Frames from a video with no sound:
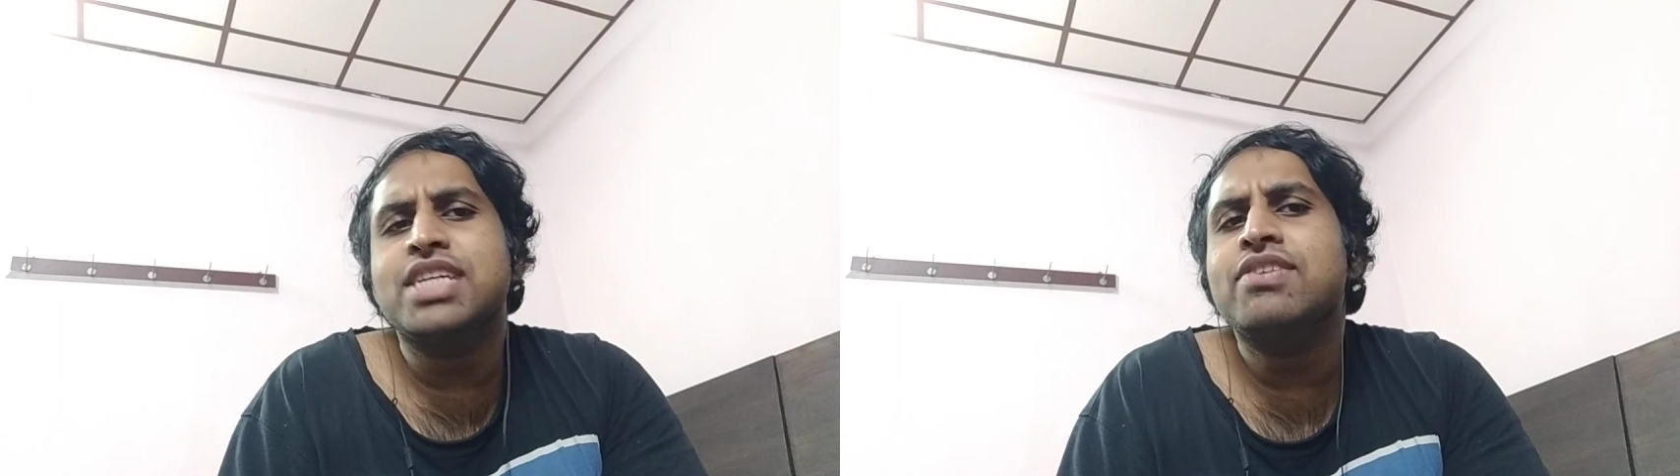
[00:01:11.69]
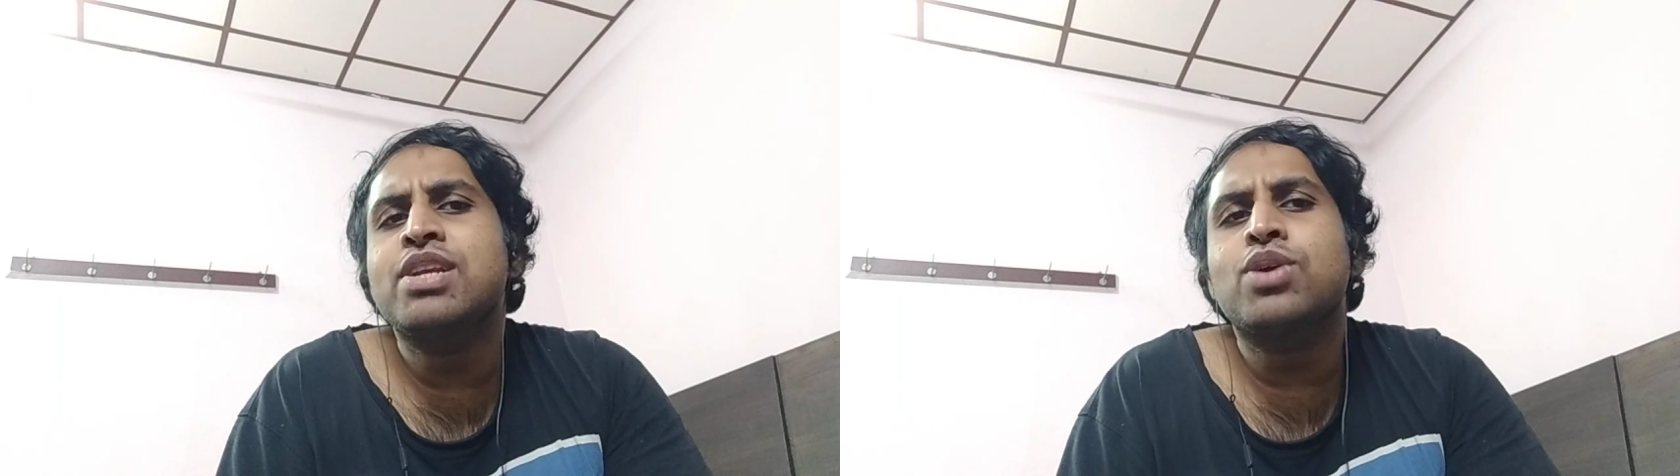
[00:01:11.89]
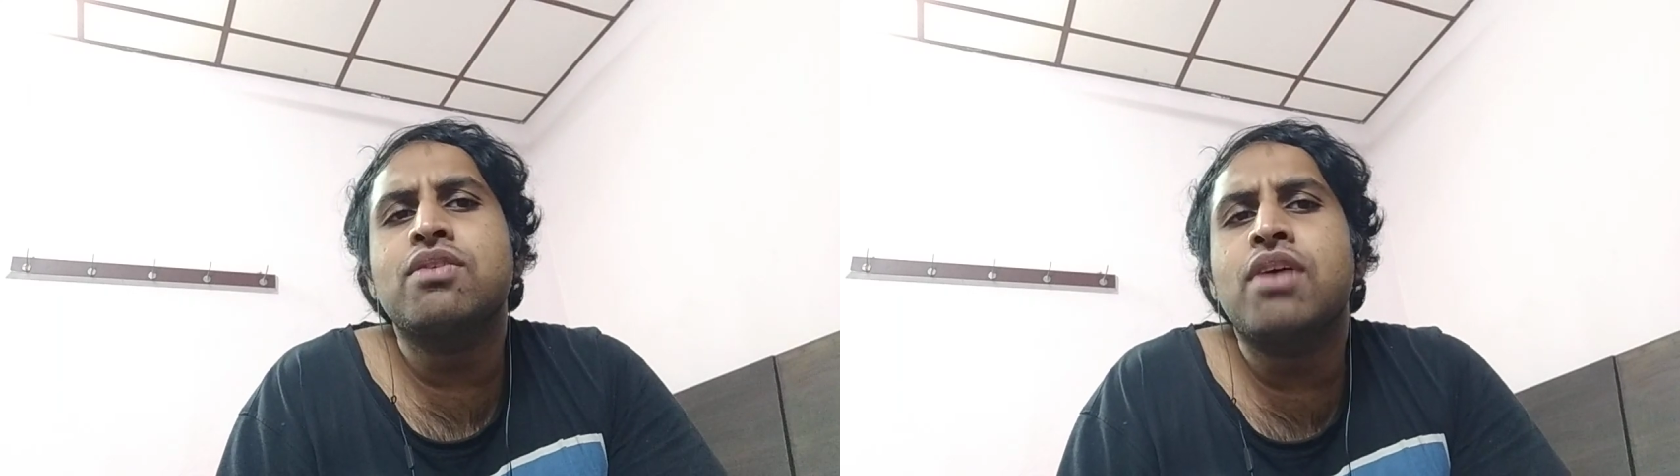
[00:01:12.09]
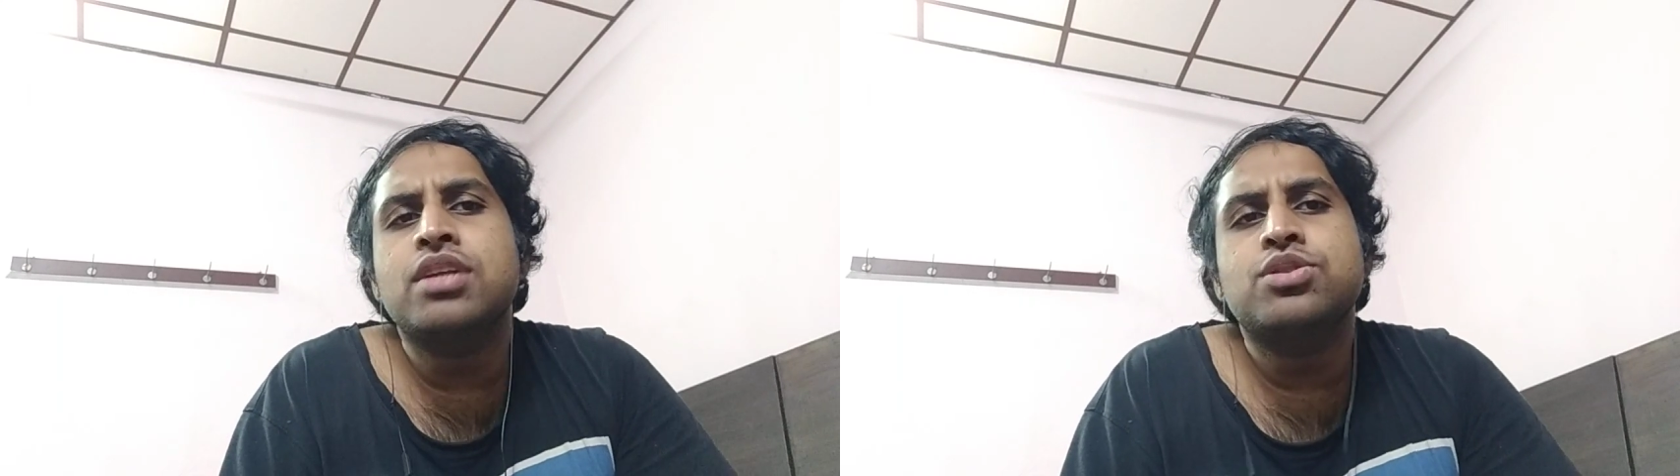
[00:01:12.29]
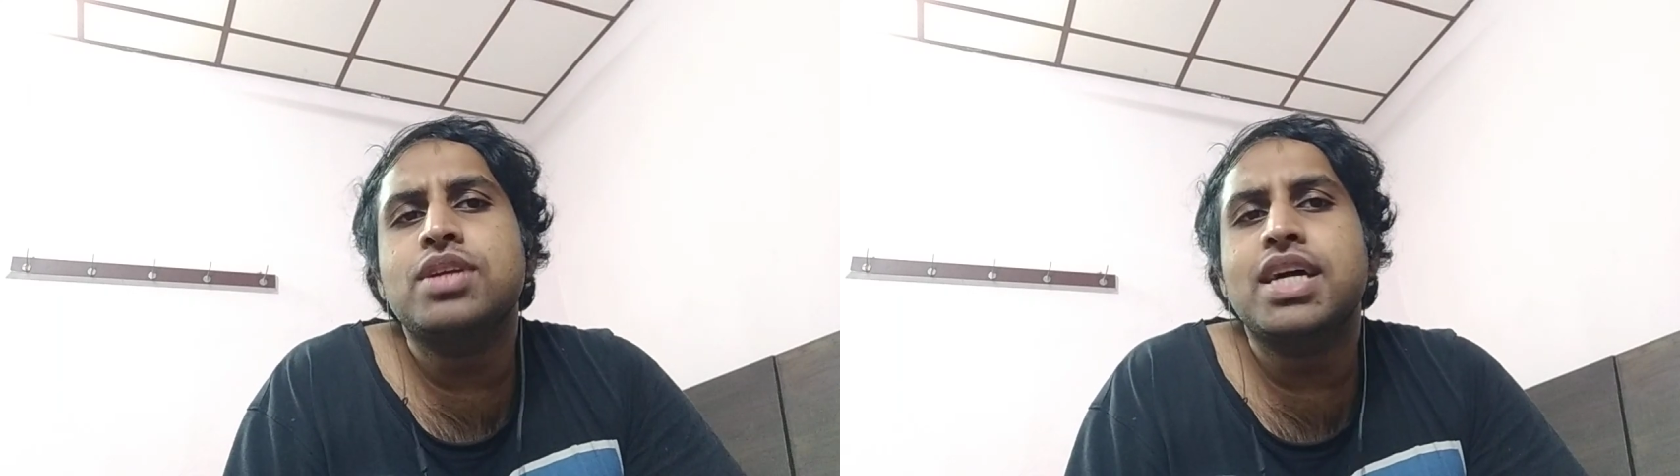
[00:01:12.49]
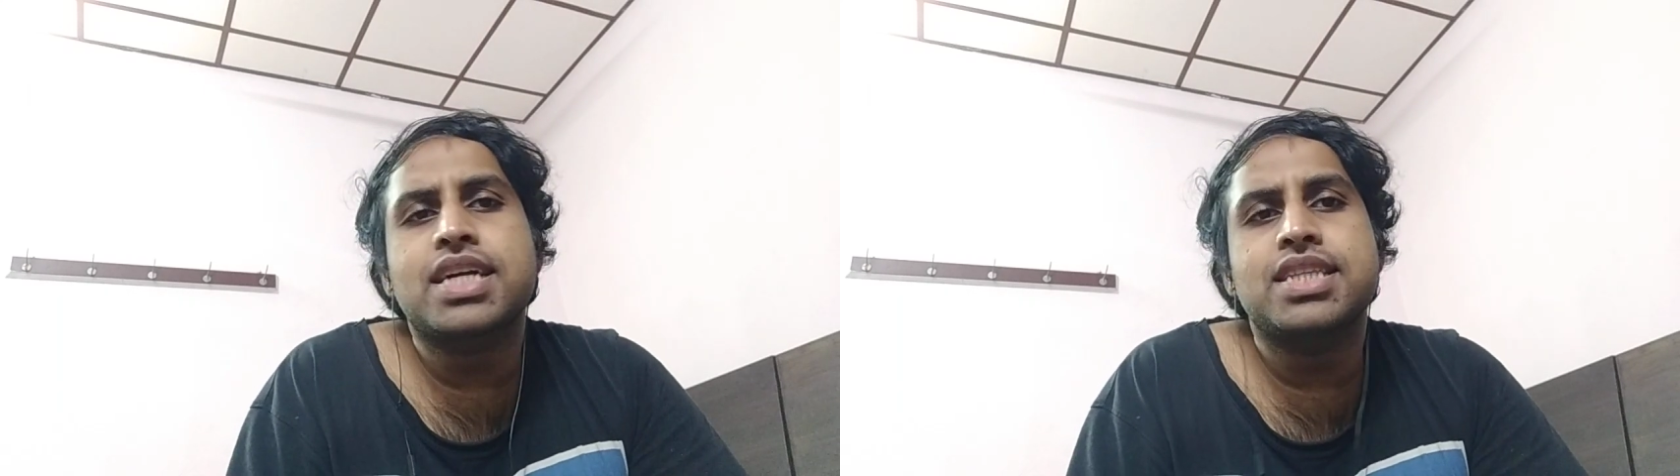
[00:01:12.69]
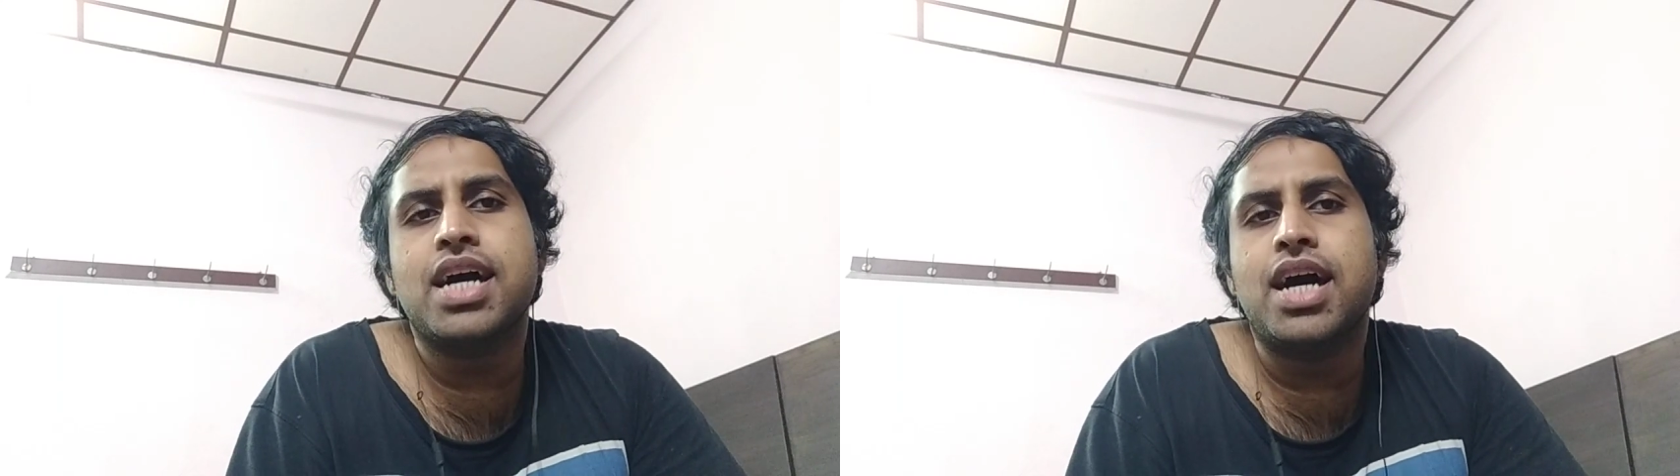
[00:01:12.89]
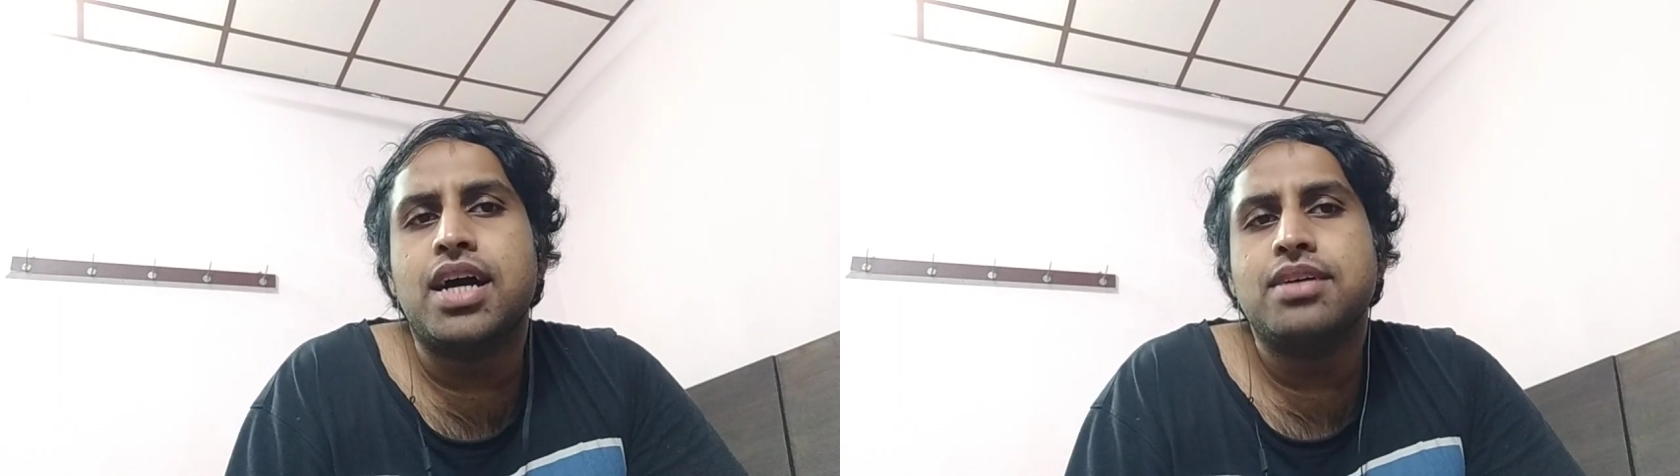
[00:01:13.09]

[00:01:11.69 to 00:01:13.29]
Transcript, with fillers: టీవీలు కూడా వాడుతున్నారు కదా